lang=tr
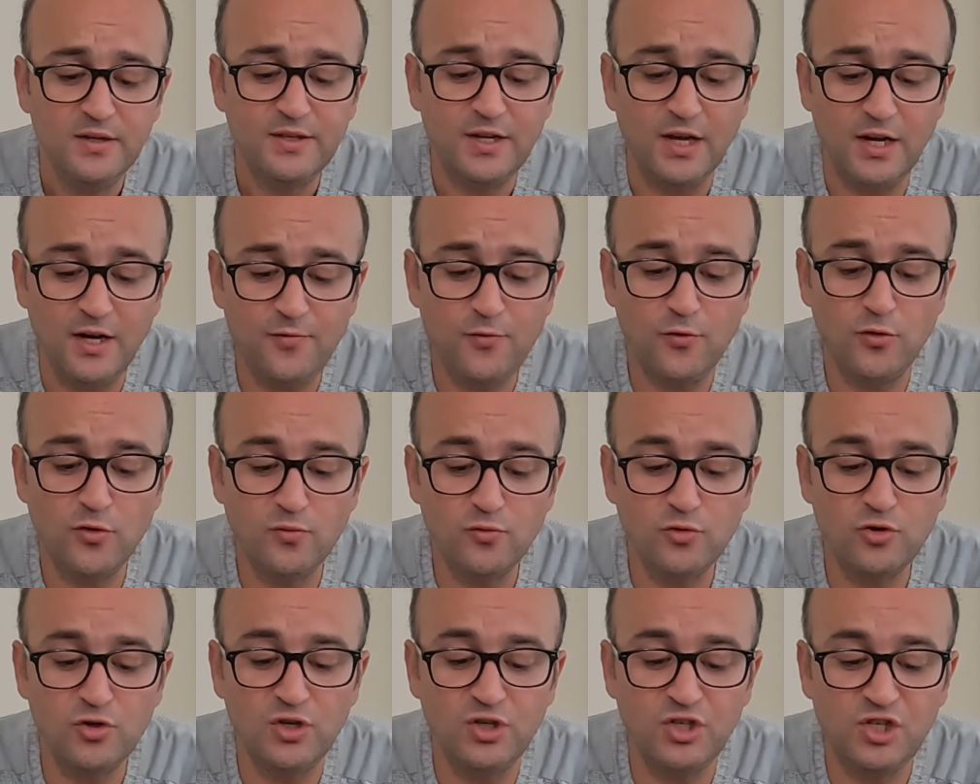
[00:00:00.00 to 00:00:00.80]

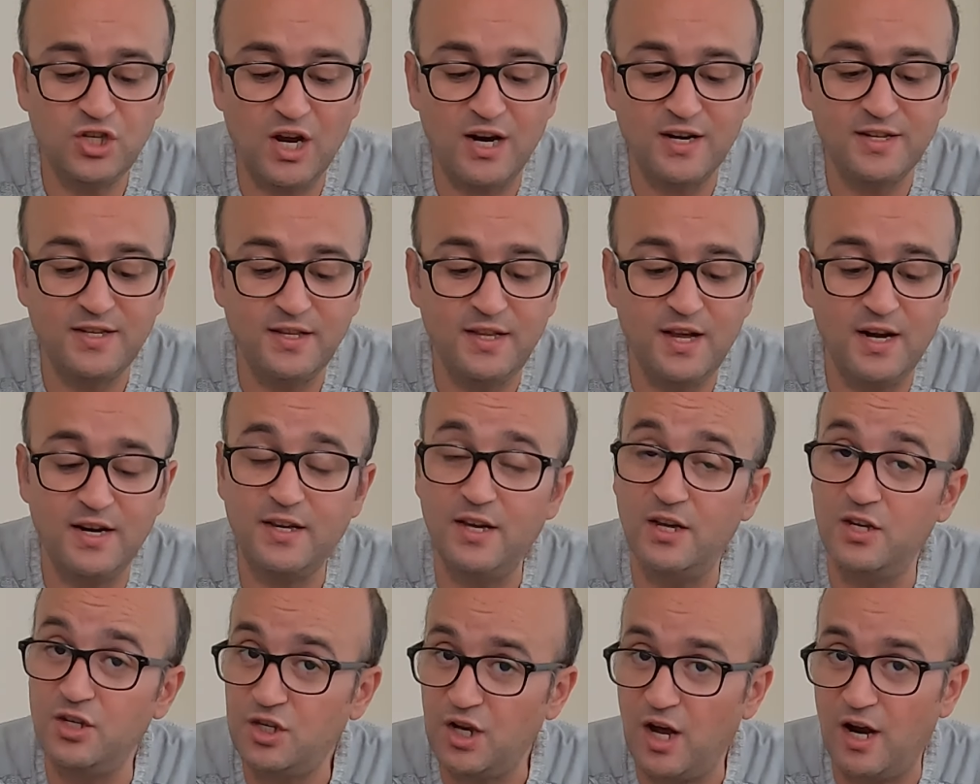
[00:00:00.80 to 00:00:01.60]
Telefonumuzu şarj
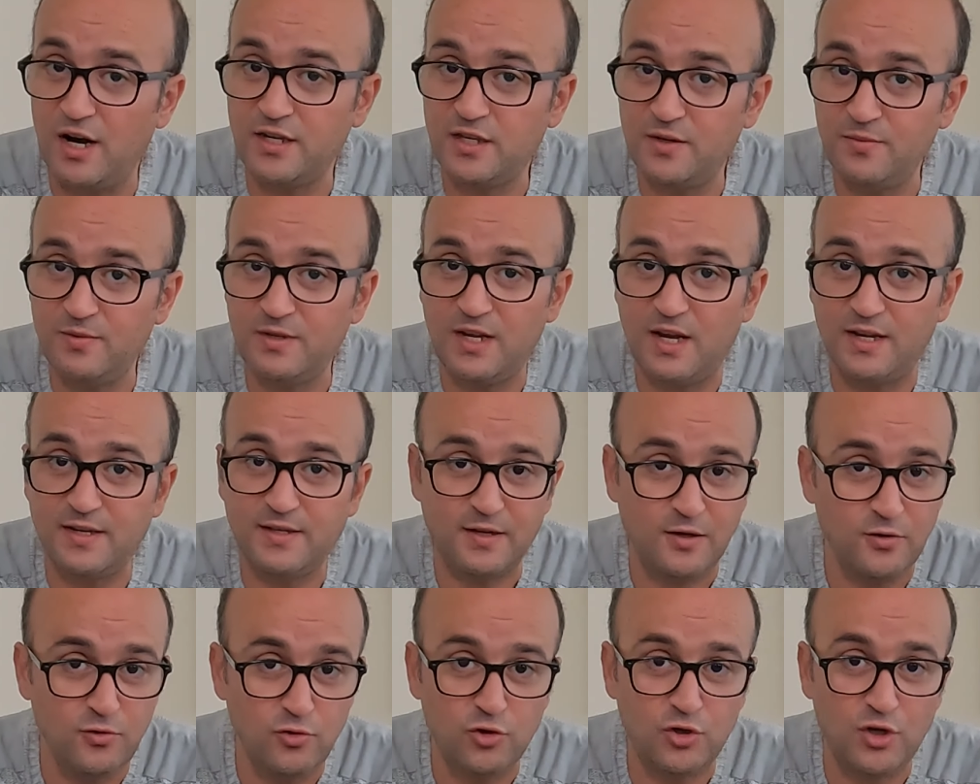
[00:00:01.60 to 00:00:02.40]
ederken şarjımız
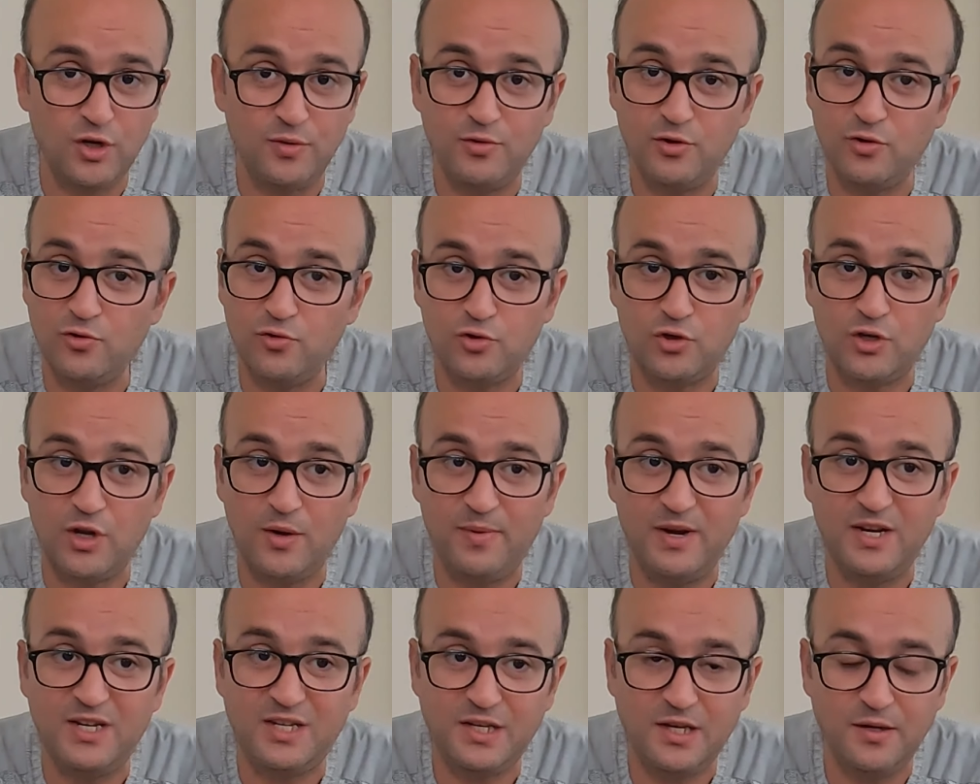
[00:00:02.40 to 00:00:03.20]
azsa %1,
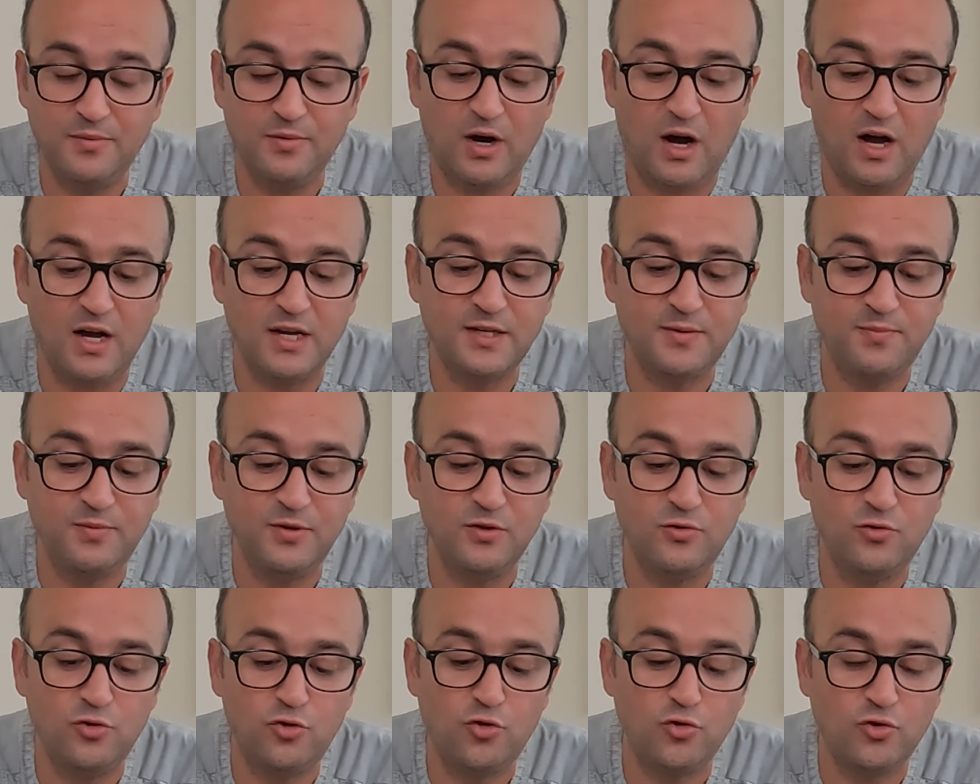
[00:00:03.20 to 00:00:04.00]
%5 gibi az
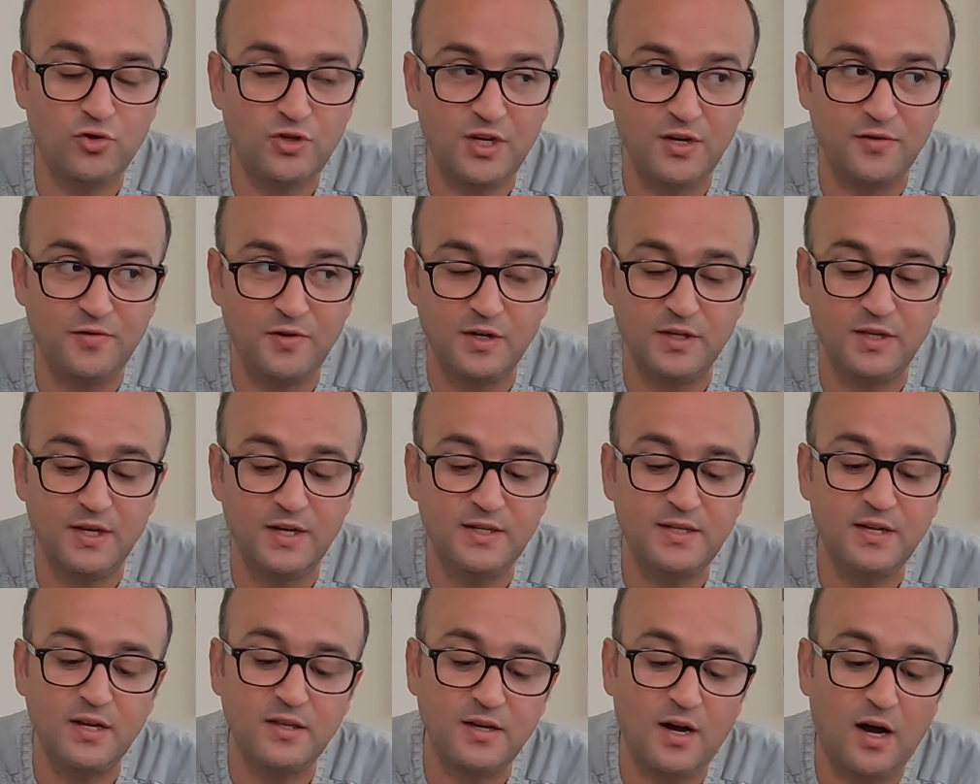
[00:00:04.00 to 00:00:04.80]
bir düşük
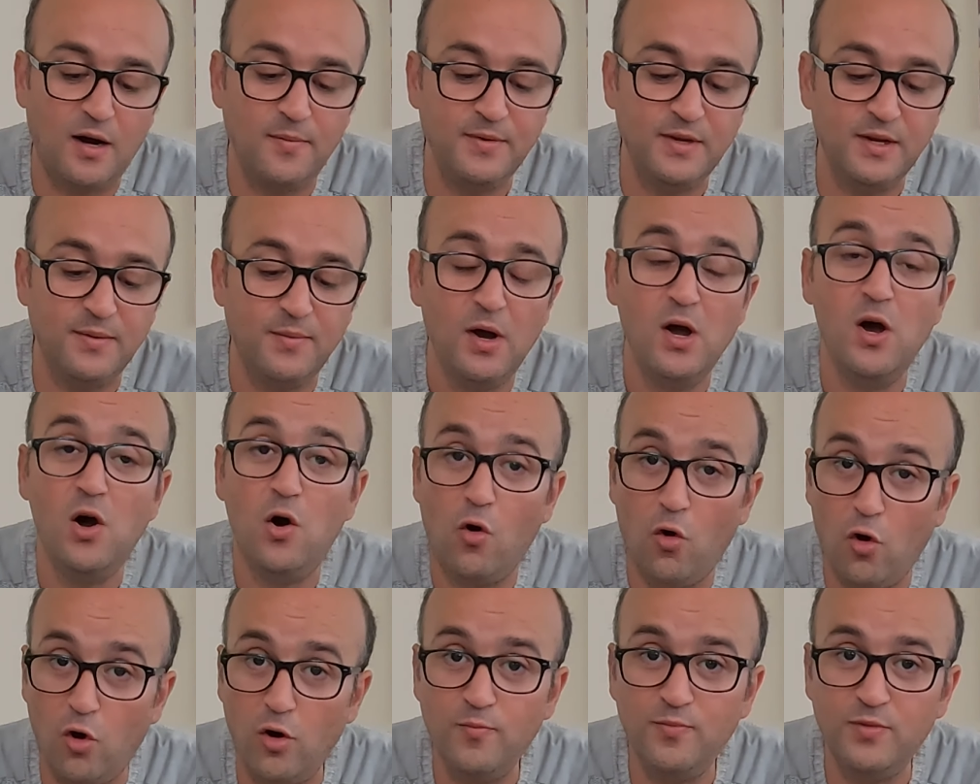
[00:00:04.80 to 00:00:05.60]
seviyedeyse tahminim
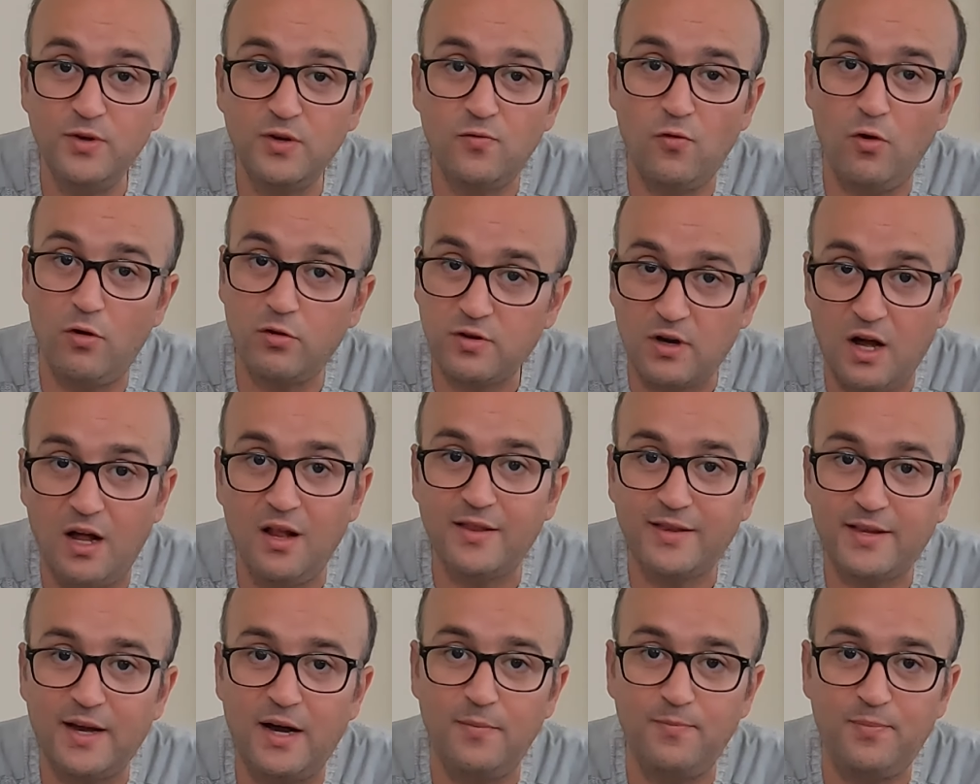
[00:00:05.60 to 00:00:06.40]
11 volt
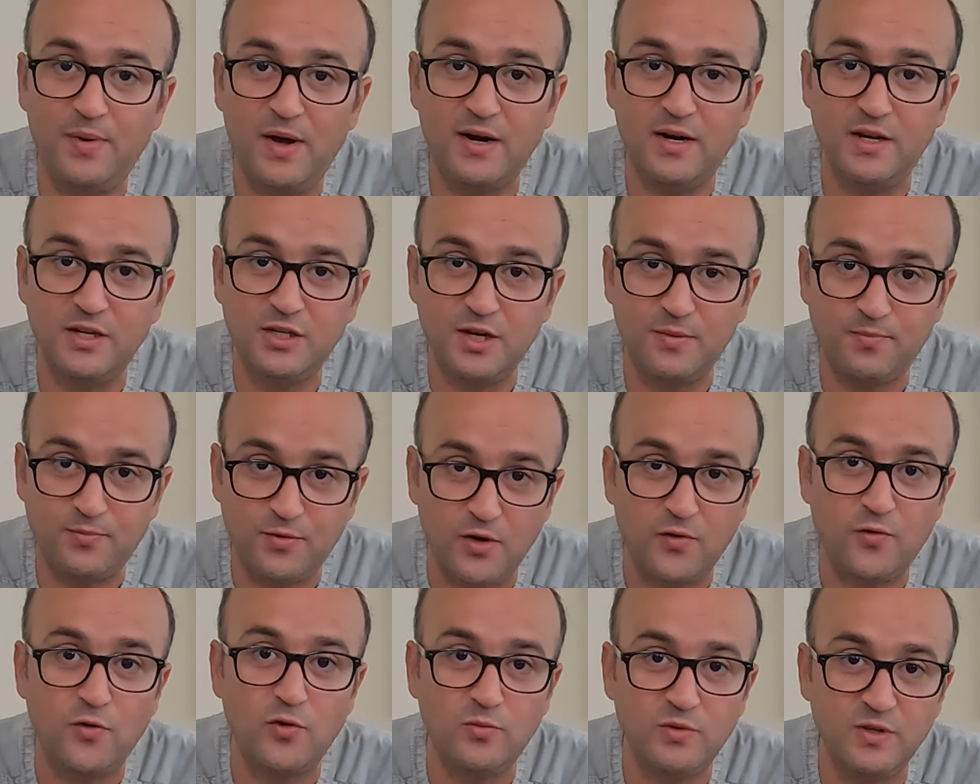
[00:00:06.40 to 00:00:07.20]
6 amperle cep
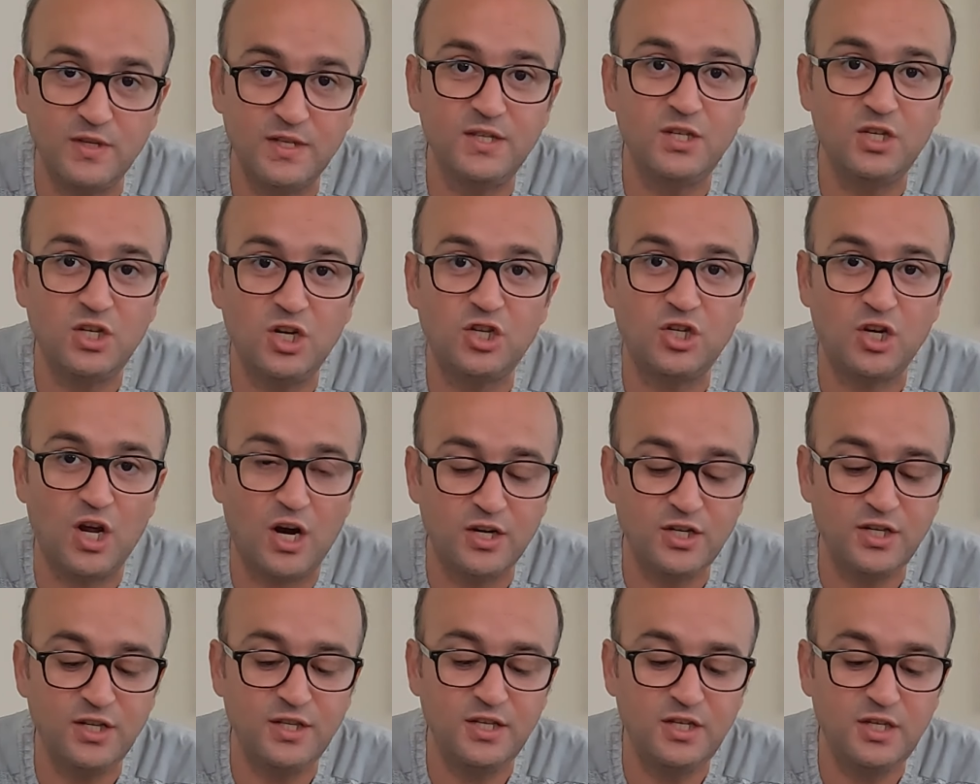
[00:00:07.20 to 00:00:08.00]
telefonumu hızlıca
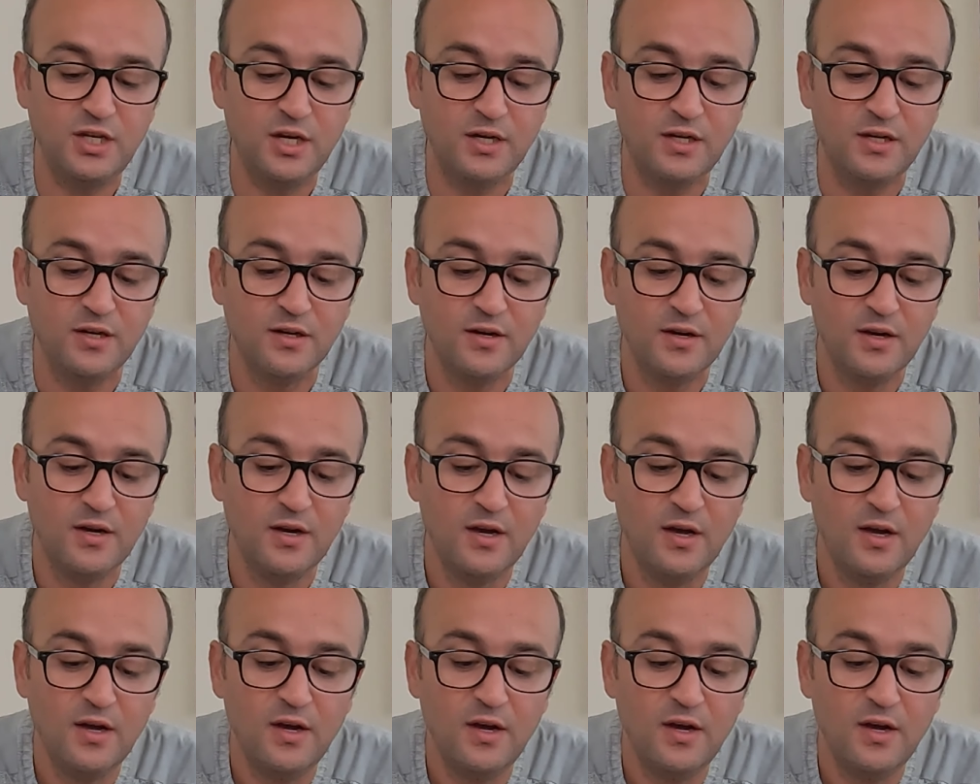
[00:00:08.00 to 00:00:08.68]
şarj edecek.